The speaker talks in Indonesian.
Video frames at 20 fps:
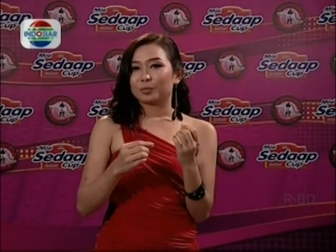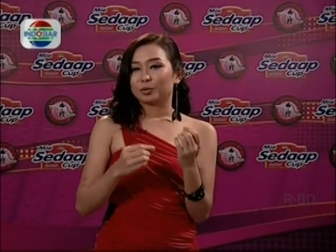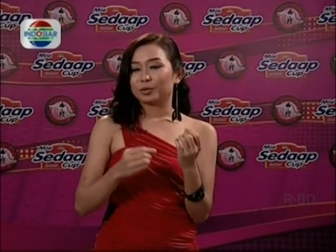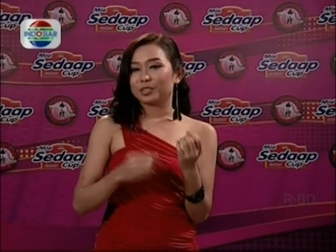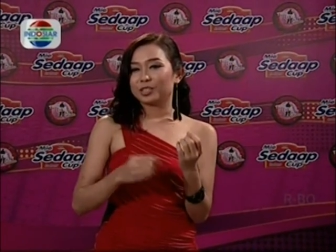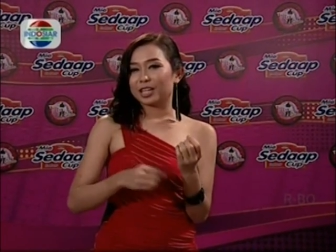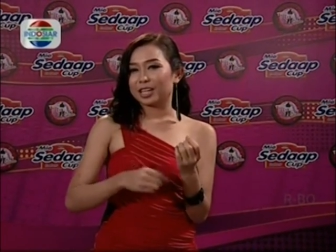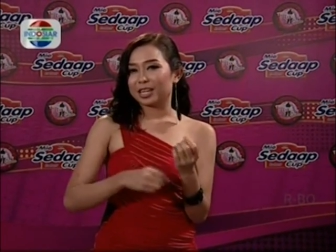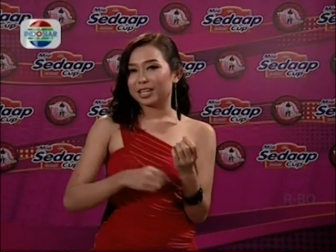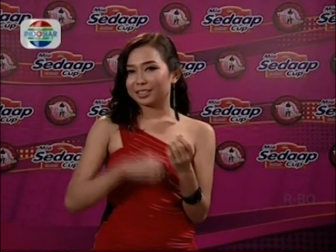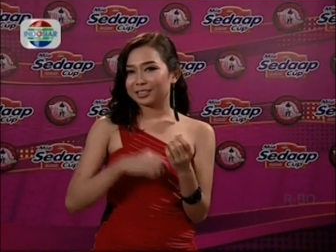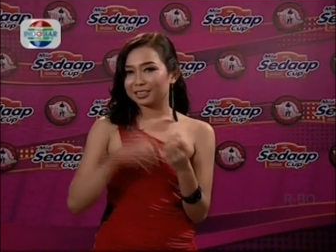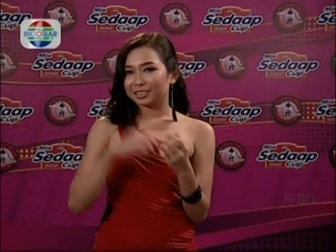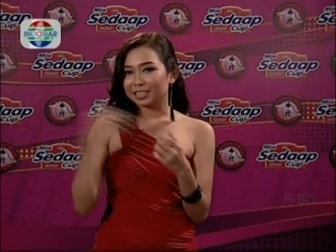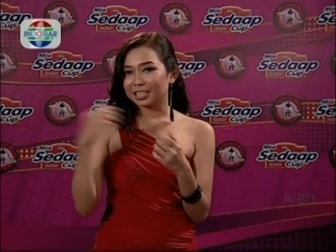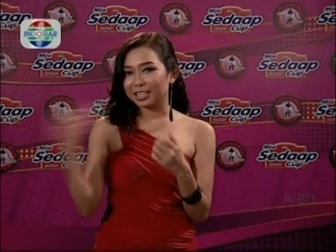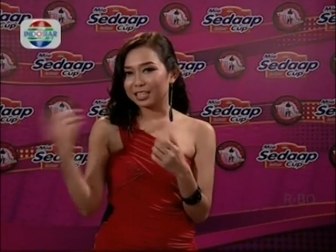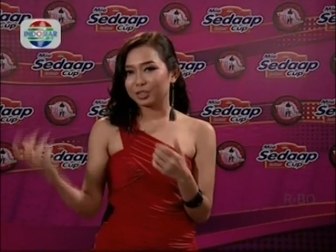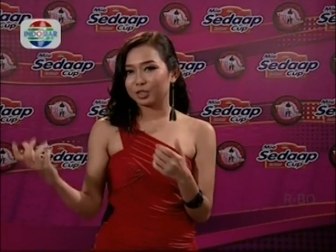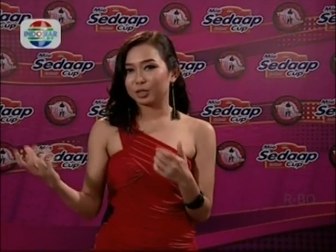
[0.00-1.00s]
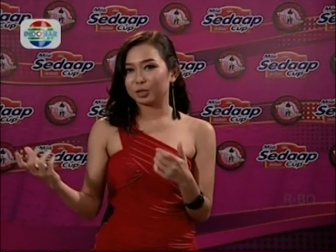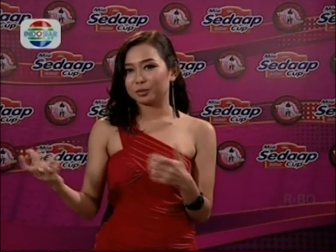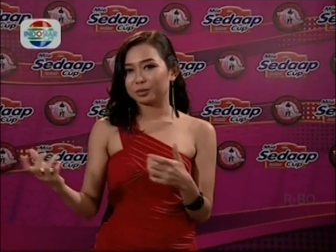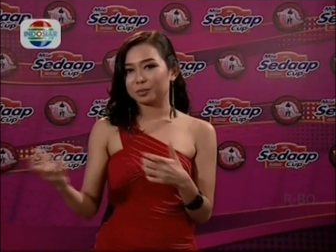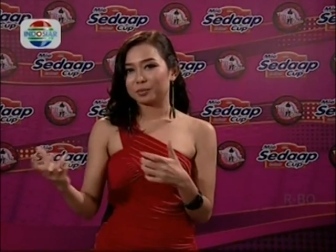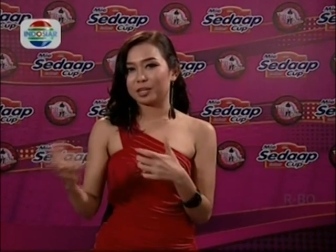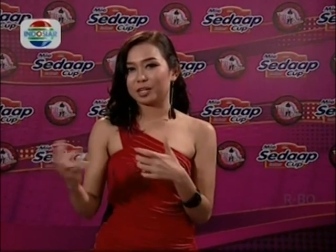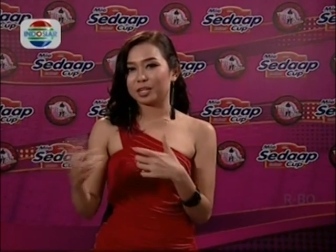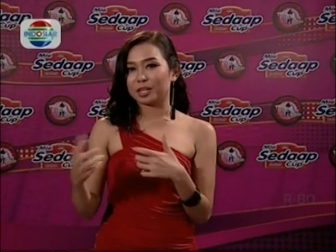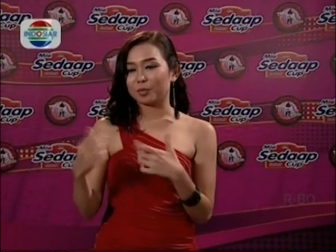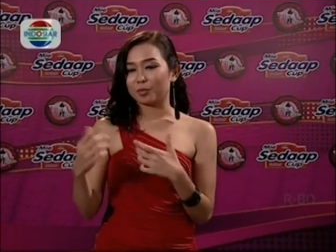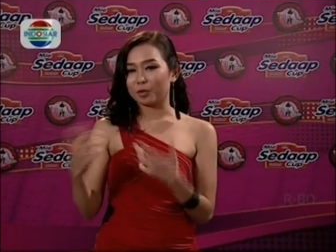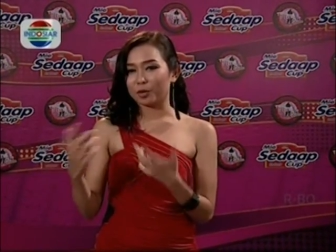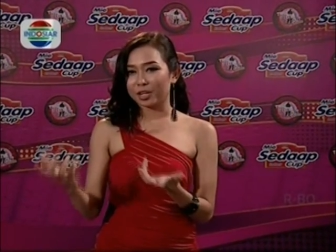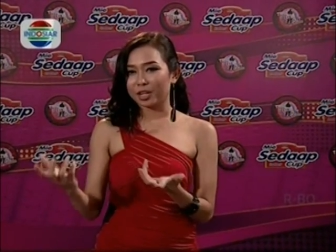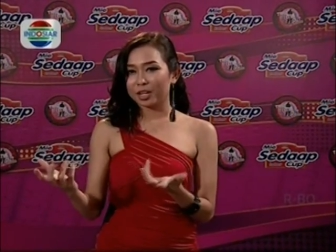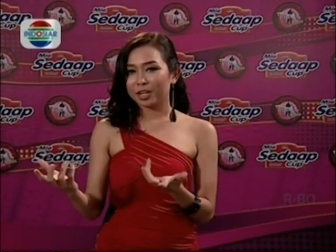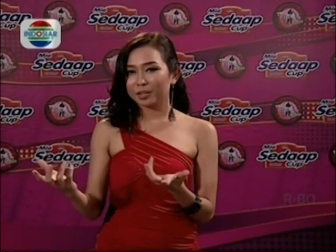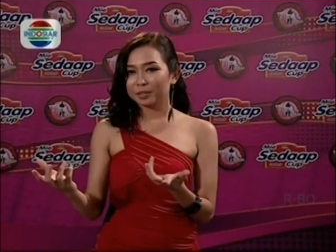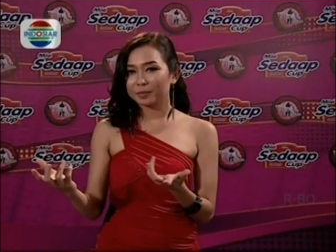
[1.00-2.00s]
punya side job sebagai
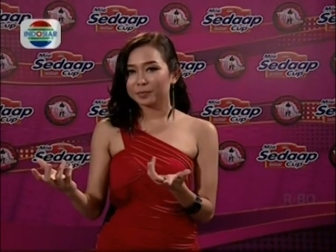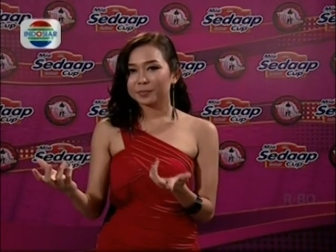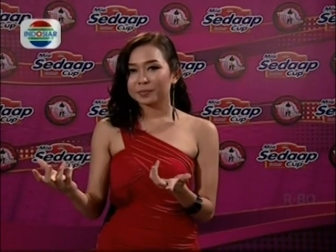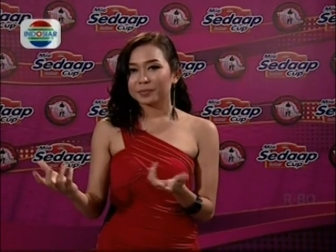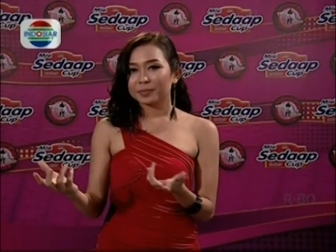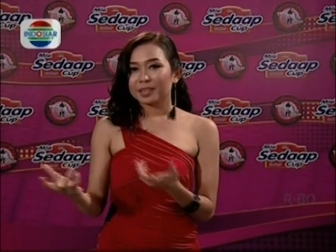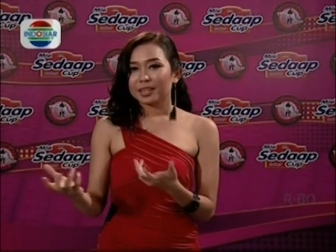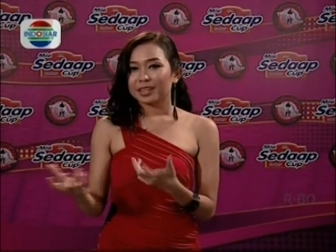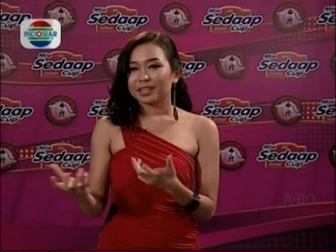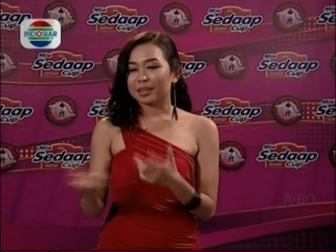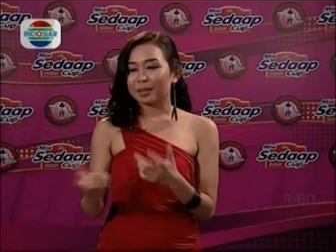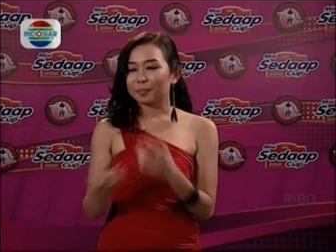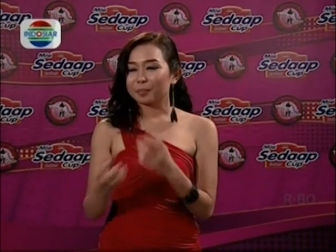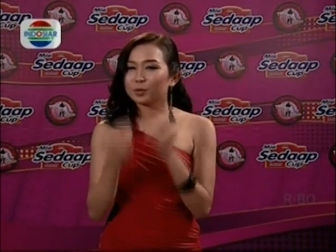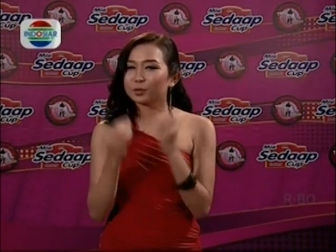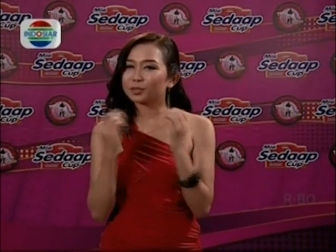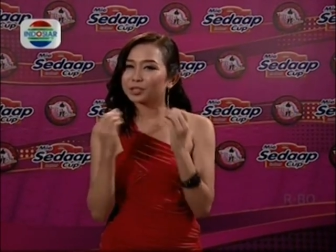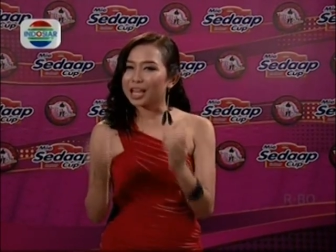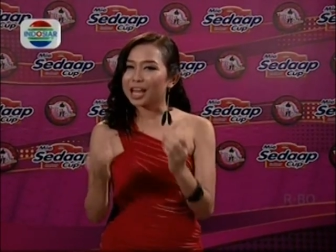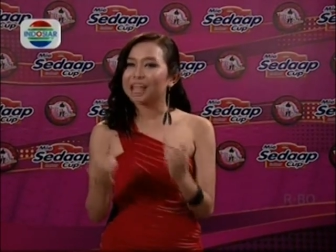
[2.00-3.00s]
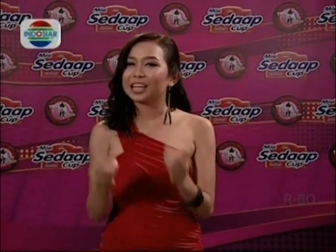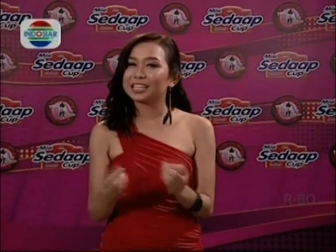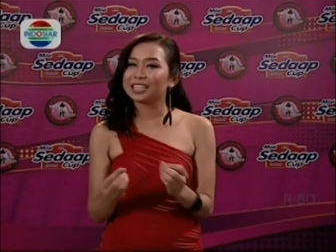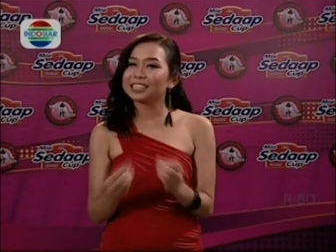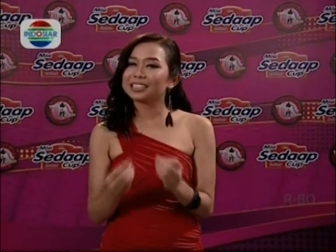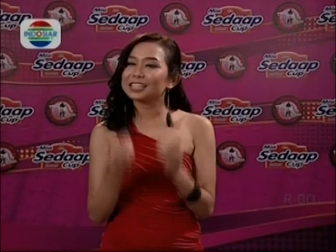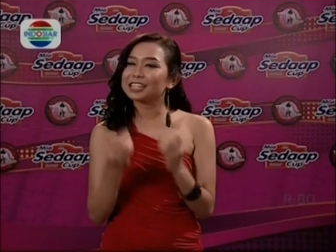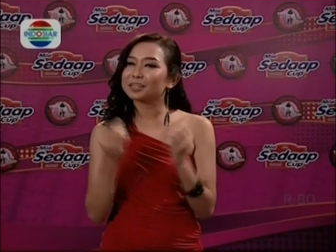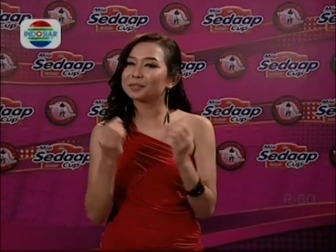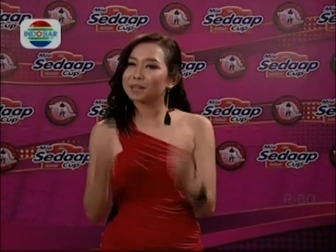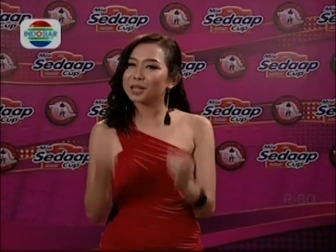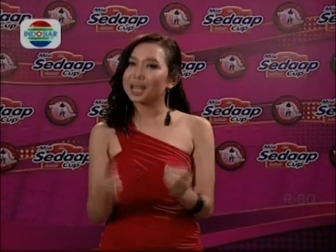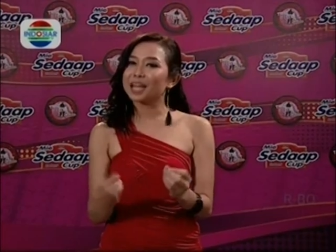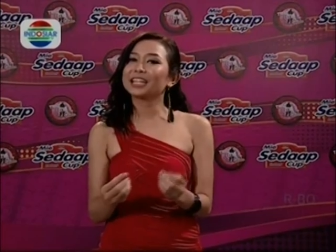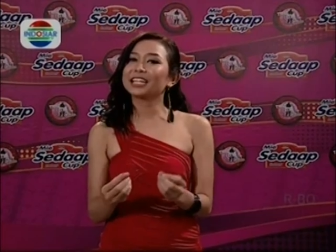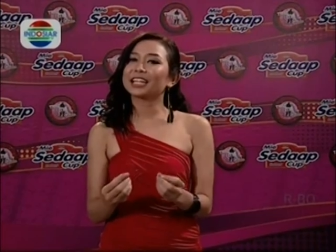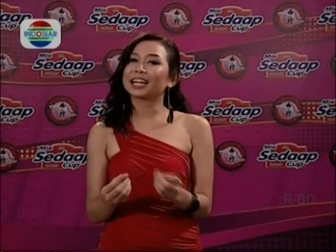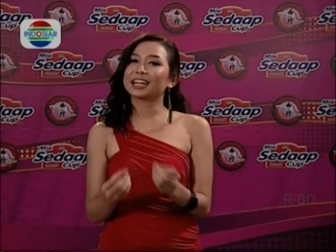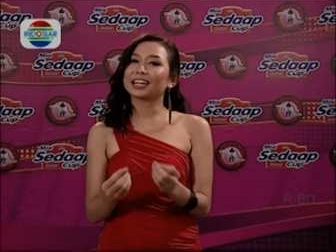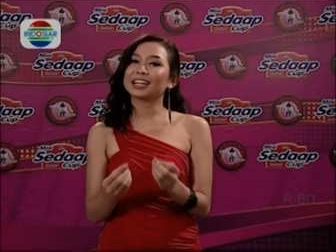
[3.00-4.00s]
model tapi usahanya ini sangat
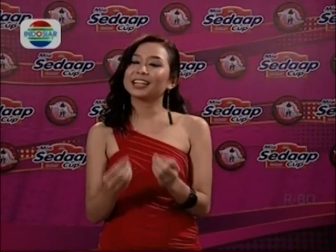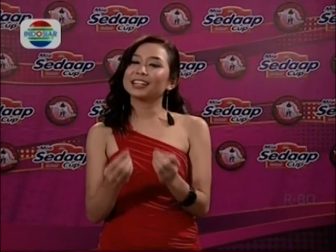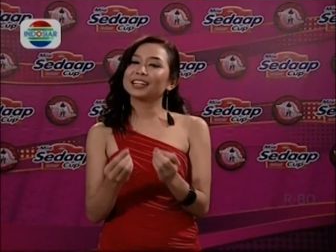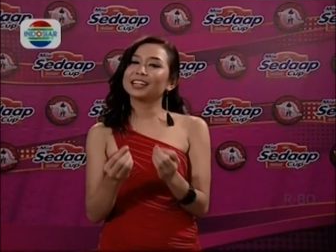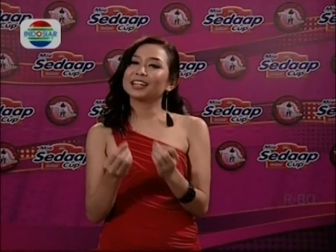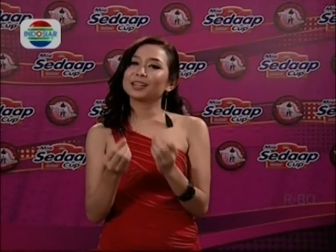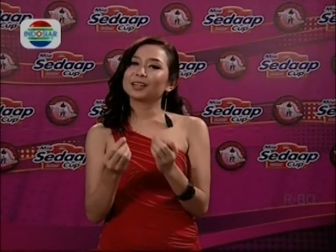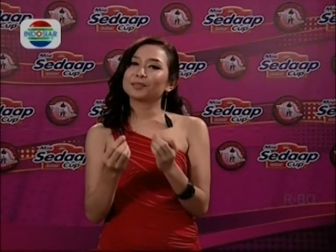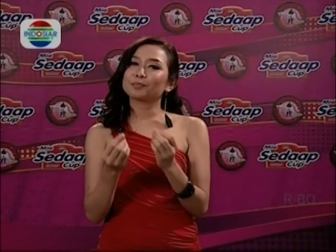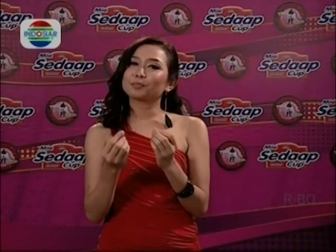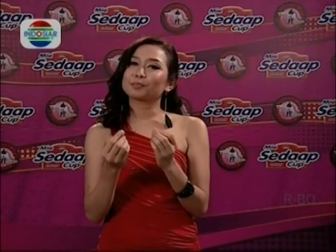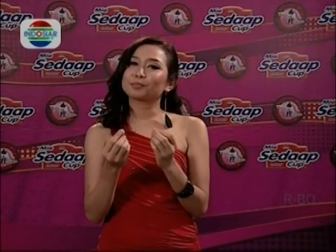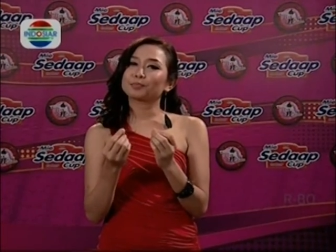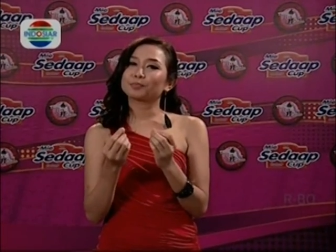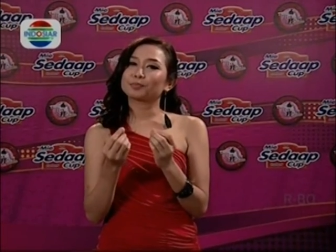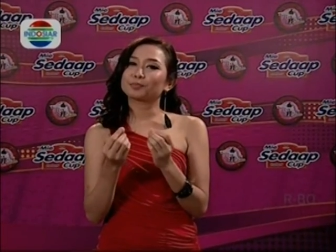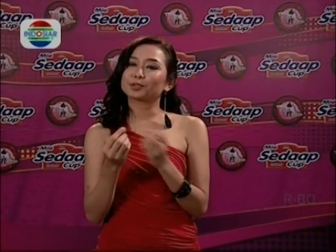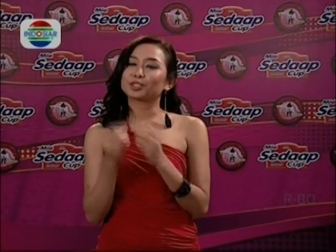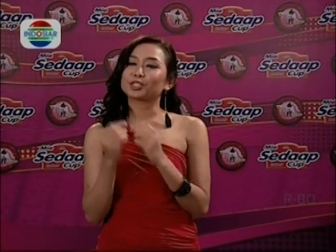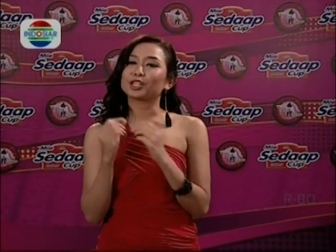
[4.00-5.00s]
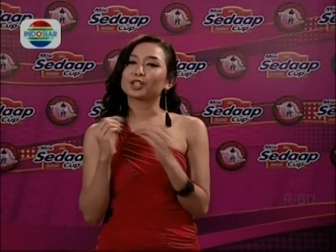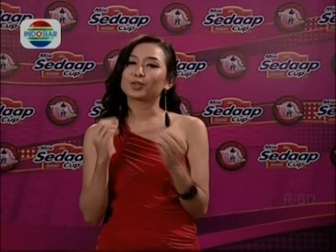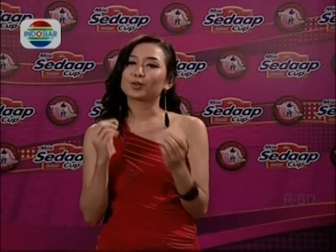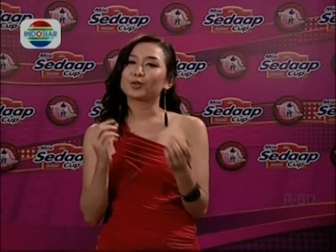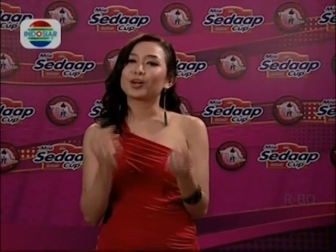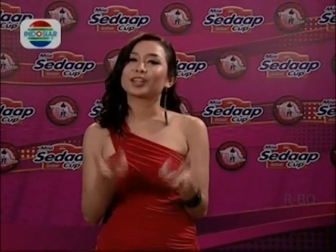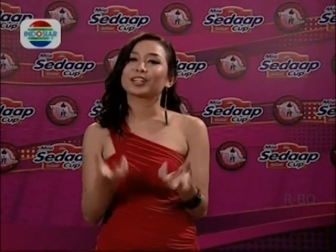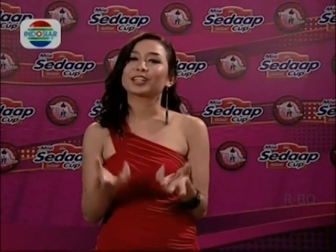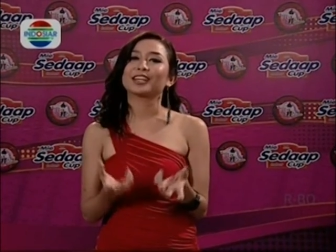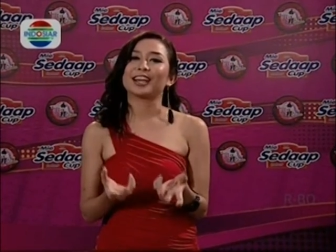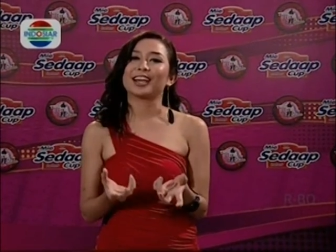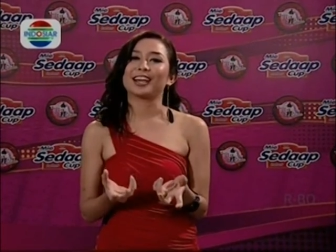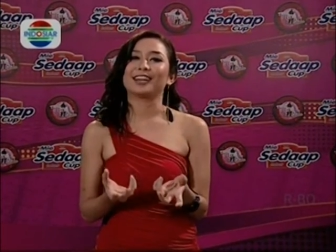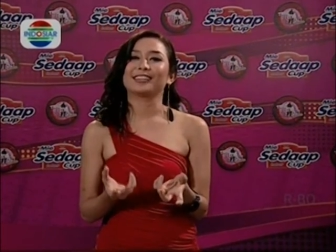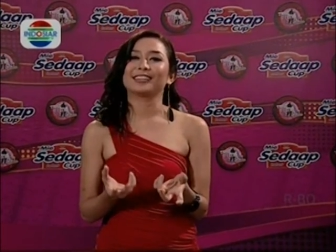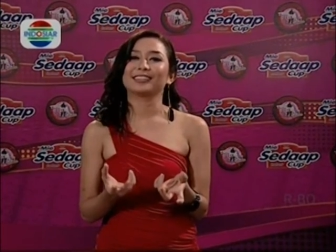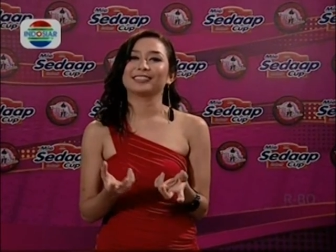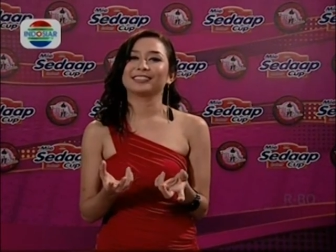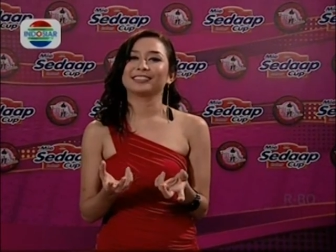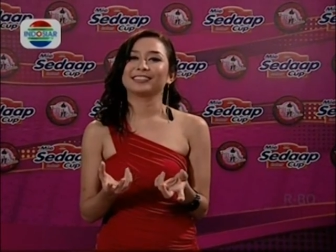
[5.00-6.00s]
menarik karena ini adalah perusahaan keluarga
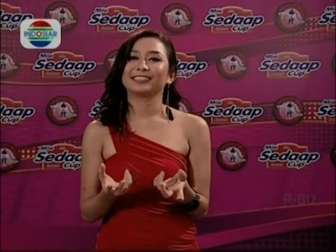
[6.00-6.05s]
